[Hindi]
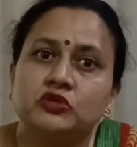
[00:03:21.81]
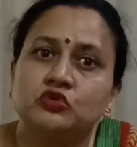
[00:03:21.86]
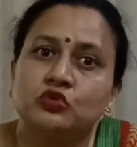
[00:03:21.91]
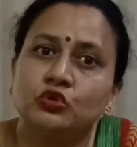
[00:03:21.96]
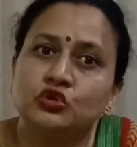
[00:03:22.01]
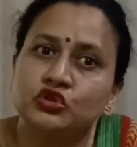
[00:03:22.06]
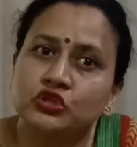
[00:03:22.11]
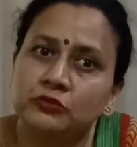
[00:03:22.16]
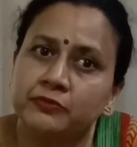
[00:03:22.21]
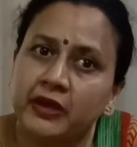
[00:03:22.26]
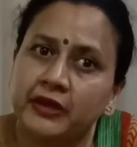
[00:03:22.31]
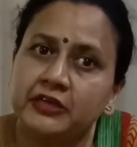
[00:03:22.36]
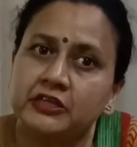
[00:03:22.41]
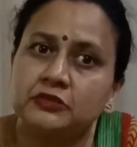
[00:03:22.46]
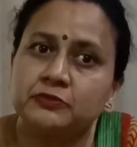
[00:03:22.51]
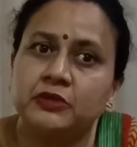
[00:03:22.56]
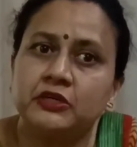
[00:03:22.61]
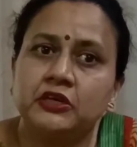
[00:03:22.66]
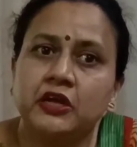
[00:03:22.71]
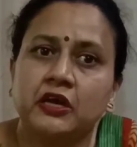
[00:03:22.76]
सोशल
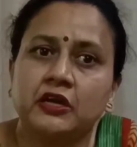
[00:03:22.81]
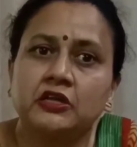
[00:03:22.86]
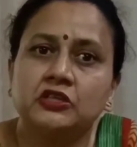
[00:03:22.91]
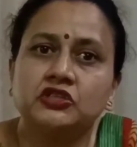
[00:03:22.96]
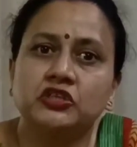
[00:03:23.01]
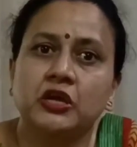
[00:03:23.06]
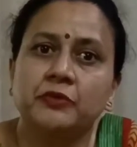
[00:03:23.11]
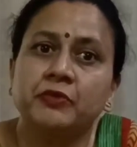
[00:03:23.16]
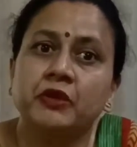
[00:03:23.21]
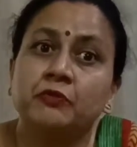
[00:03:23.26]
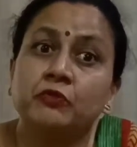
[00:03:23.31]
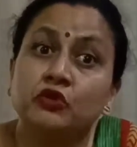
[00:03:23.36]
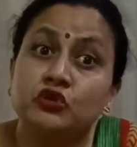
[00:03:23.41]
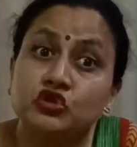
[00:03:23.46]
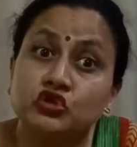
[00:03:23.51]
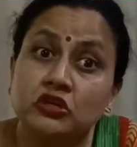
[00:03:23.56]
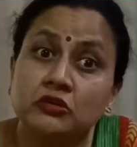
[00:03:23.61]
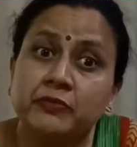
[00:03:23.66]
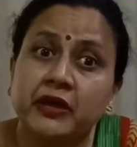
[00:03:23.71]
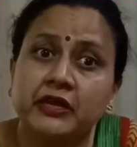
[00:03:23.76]
मैनेजमेंट आना चाहिए हमें
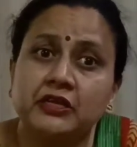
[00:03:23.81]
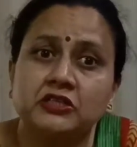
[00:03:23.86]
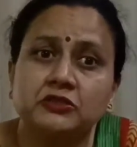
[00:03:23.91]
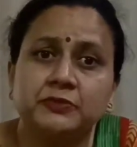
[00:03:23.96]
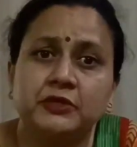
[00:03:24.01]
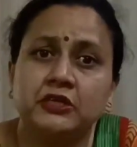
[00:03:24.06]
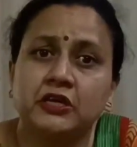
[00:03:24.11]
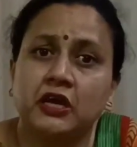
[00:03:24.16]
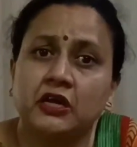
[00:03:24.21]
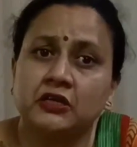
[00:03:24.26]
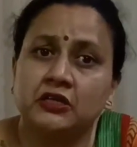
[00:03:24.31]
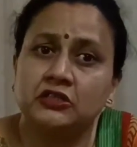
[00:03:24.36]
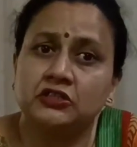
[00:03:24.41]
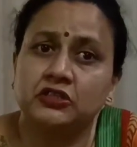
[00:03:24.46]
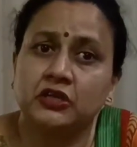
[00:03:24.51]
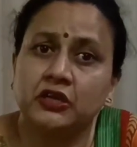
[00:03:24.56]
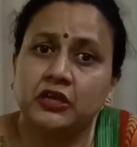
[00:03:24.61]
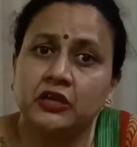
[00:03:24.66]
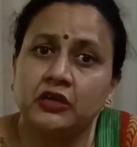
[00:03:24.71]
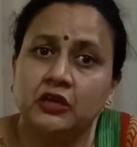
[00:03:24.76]
इमोशनल मैनेजमेंट आना
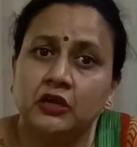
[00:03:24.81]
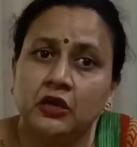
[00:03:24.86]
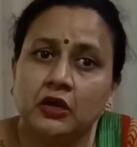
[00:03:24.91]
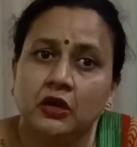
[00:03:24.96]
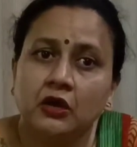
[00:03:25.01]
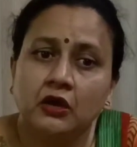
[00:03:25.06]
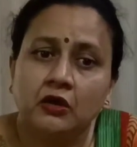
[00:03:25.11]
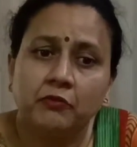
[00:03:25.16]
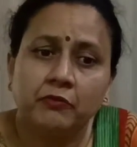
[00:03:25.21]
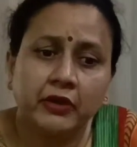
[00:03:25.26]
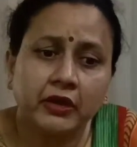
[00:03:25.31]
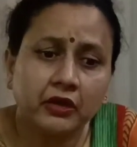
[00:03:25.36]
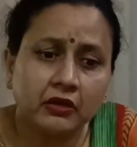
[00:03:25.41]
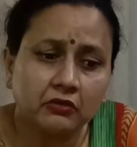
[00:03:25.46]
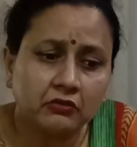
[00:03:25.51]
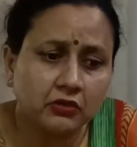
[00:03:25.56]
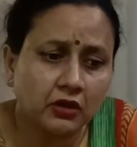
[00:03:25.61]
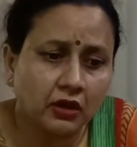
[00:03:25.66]
चाहिए भाई